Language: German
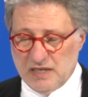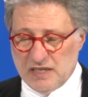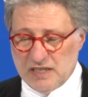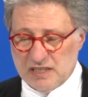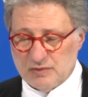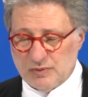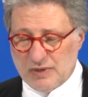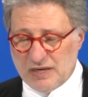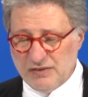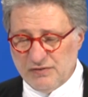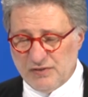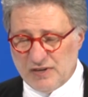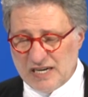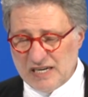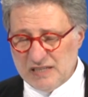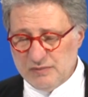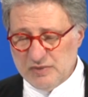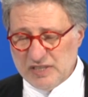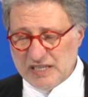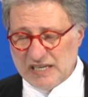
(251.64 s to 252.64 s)
Es waren vor
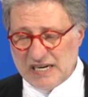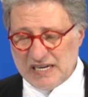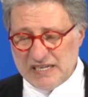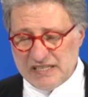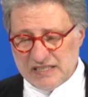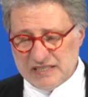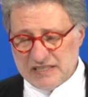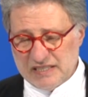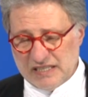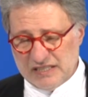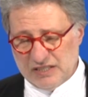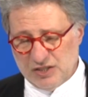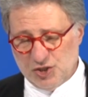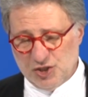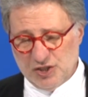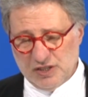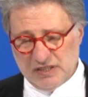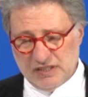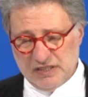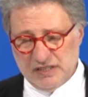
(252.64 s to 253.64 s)
allem die
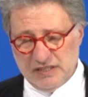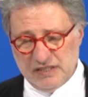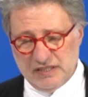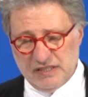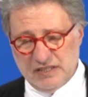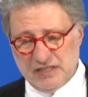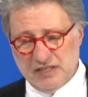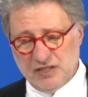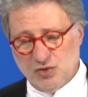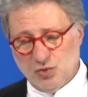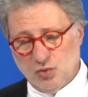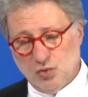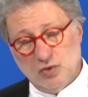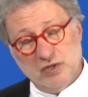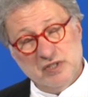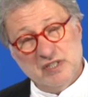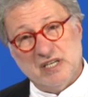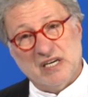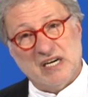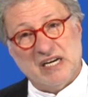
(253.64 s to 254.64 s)
kleinasiatischen Griechen, die sich
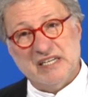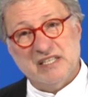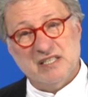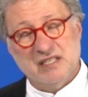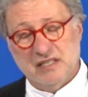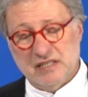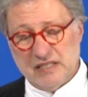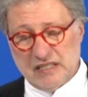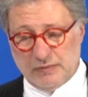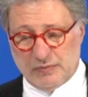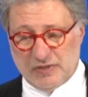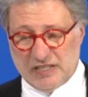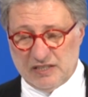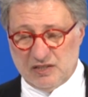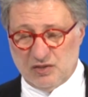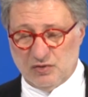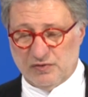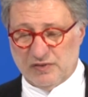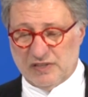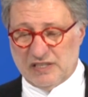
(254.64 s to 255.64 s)
ohne ihr eigenes dabei
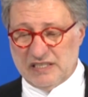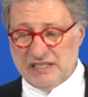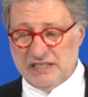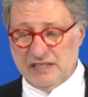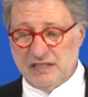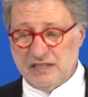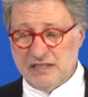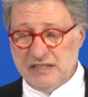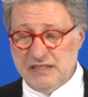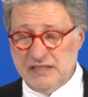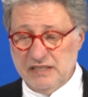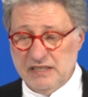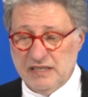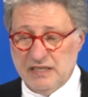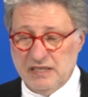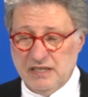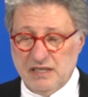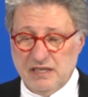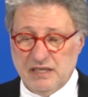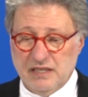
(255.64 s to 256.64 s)
zu verlieren,
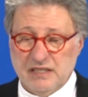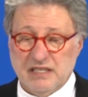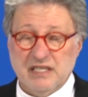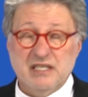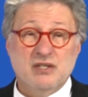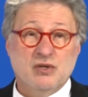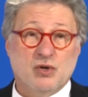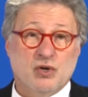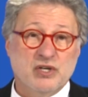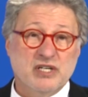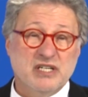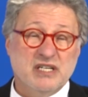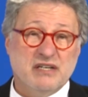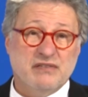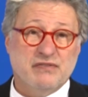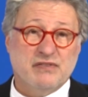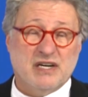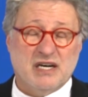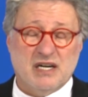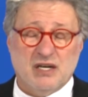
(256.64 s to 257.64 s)
den neuen
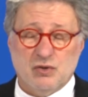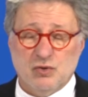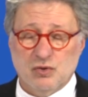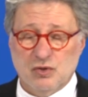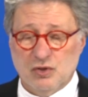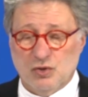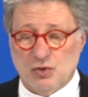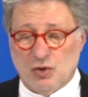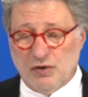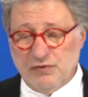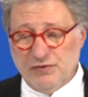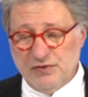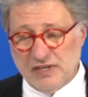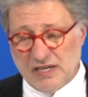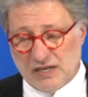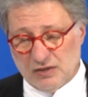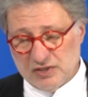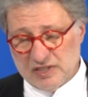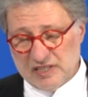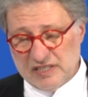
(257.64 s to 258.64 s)
Erfahrungen offen
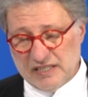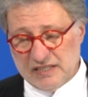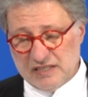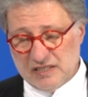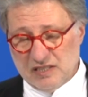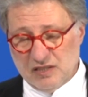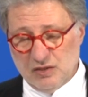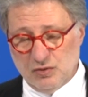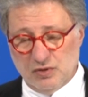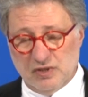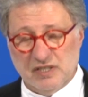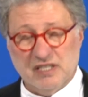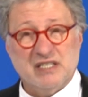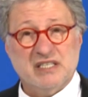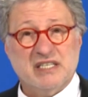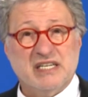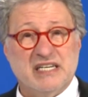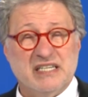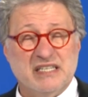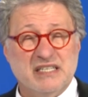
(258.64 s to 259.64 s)
aussetzten und ihre
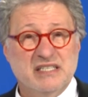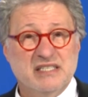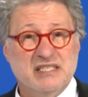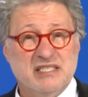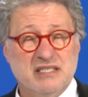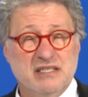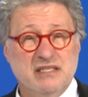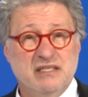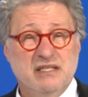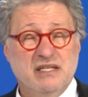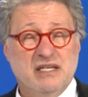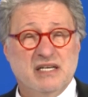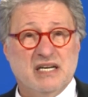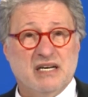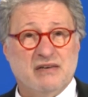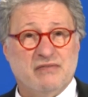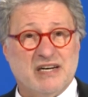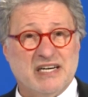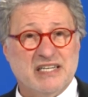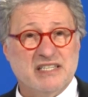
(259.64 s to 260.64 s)
Kenntnisse
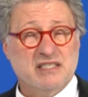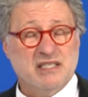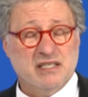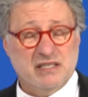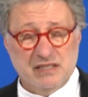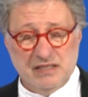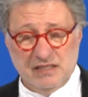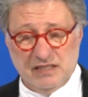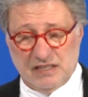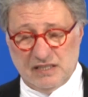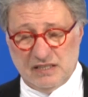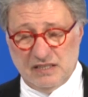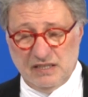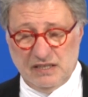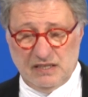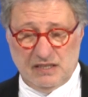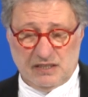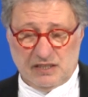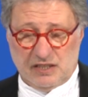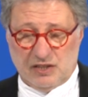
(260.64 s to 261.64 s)
erweiterten in
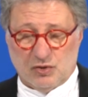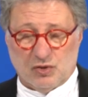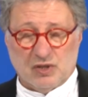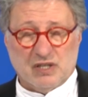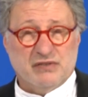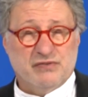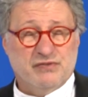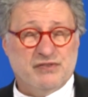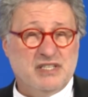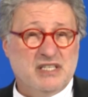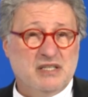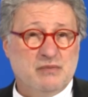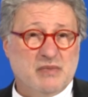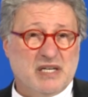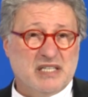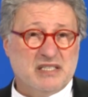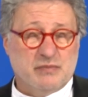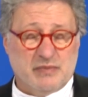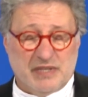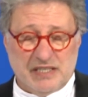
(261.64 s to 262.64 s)
Geographie,
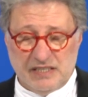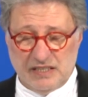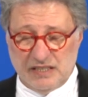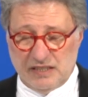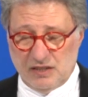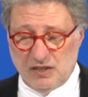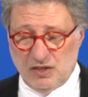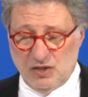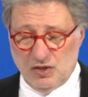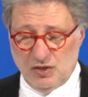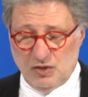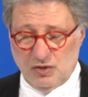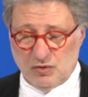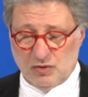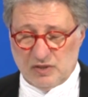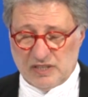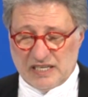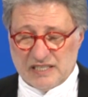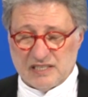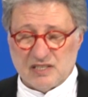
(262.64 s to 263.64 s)
Mathematik
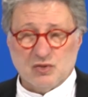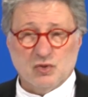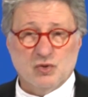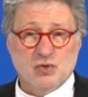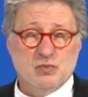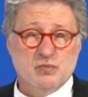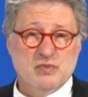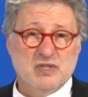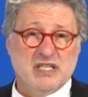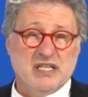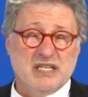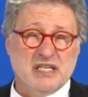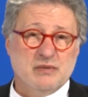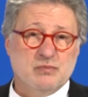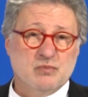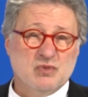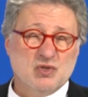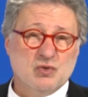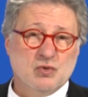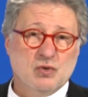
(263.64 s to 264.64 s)
und Astronomie
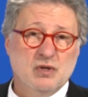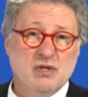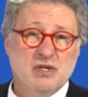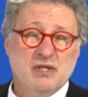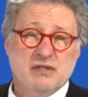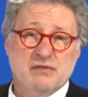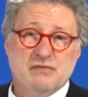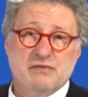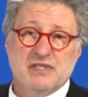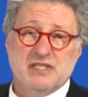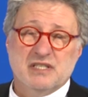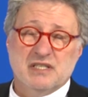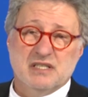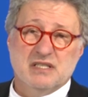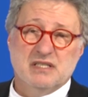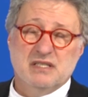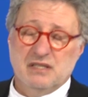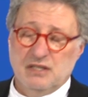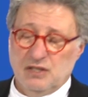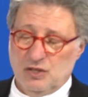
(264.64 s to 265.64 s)
ebenso wie
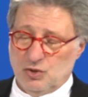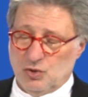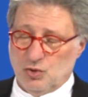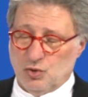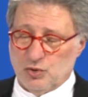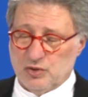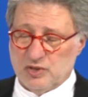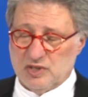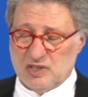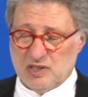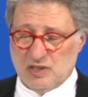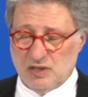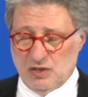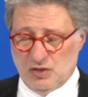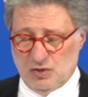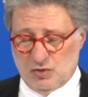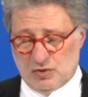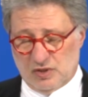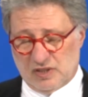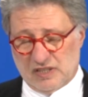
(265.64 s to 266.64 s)
in Kunst
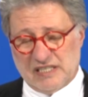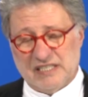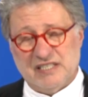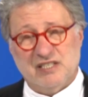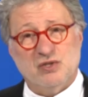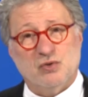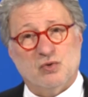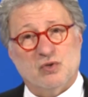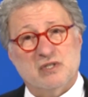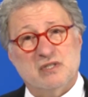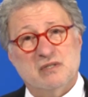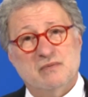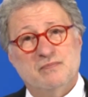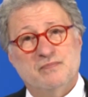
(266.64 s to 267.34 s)
und Religion.